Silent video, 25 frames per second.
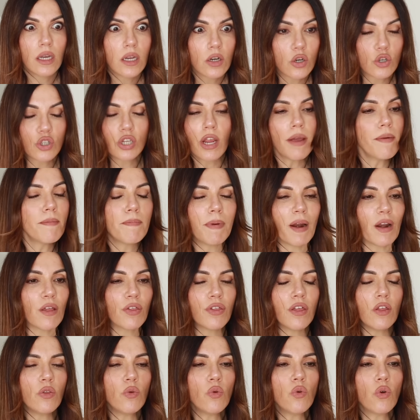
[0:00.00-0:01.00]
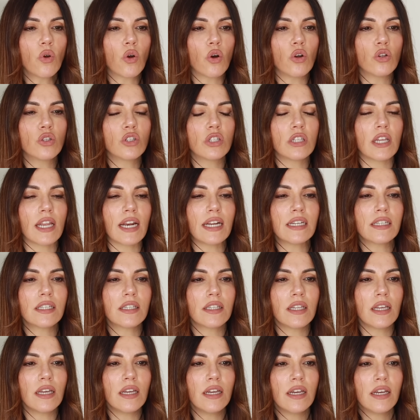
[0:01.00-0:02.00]
O sea, me parece de un
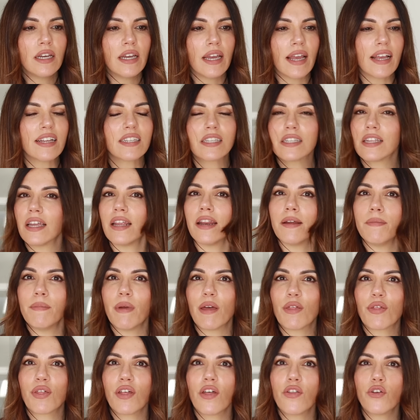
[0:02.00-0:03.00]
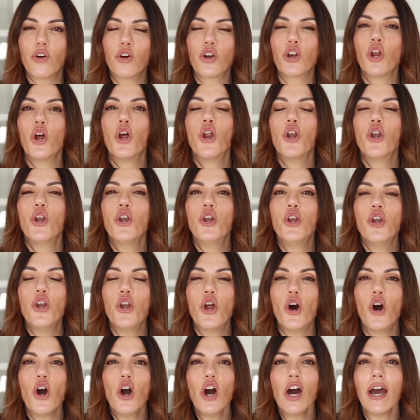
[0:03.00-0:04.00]
contraste estremecedor.
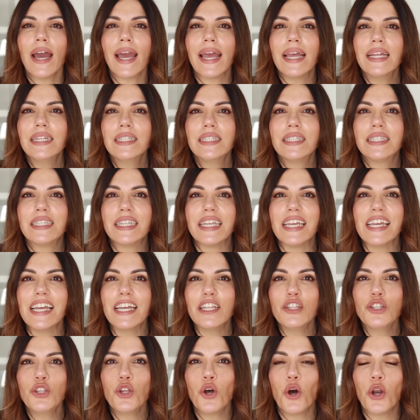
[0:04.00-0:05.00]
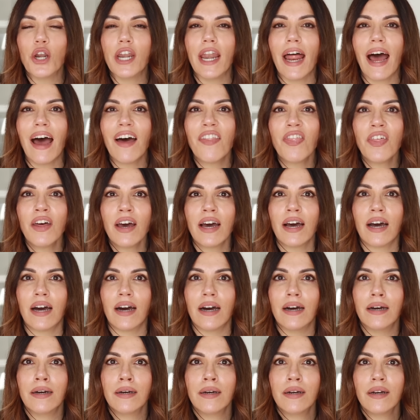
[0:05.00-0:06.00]
No entiendo
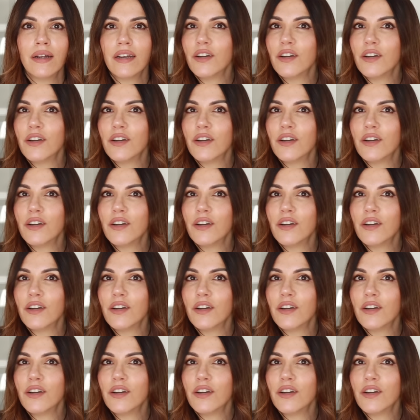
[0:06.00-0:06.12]
nada.